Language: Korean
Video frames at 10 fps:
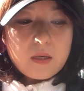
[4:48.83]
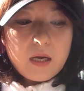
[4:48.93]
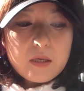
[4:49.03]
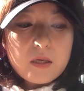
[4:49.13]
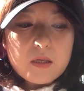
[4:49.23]

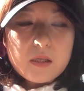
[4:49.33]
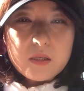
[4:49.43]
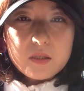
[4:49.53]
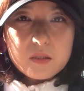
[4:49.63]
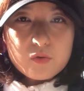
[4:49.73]
아이가
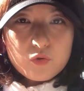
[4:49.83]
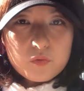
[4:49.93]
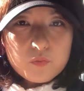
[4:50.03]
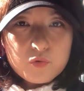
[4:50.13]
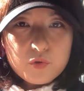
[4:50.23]
읽기를
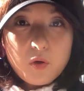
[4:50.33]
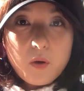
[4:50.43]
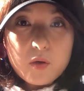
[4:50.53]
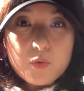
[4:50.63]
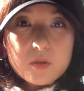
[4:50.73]
조금
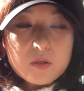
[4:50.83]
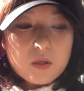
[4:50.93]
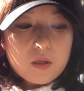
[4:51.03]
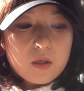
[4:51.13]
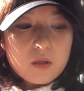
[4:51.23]
두려워하고
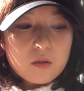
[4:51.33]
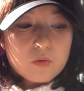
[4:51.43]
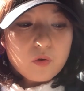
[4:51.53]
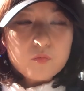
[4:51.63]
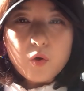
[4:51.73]
있으니까
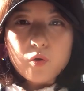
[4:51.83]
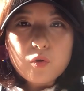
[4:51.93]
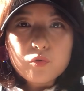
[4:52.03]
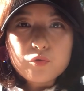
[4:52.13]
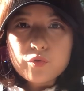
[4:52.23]
너무
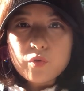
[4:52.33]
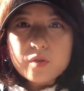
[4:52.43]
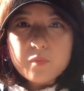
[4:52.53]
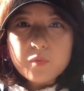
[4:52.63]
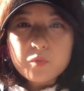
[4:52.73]
어려운 두꺼운
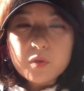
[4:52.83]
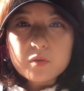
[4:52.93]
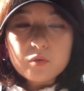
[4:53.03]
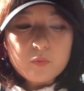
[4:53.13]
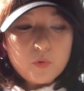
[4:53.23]
챕터북
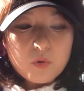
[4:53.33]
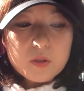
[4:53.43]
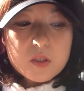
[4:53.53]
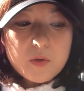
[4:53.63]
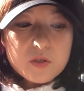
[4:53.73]
같은 거
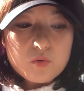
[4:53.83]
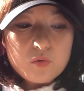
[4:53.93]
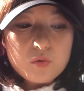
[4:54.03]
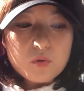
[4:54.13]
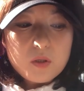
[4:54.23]
권하지
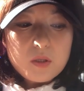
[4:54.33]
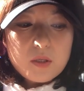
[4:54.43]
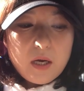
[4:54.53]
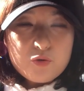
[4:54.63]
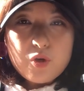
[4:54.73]
마시고
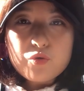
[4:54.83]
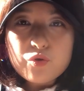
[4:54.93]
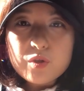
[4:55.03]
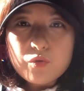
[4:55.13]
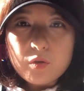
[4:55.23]
아주 아주
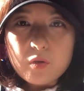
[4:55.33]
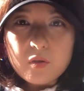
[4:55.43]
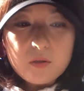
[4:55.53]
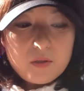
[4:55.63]
쉬운 거.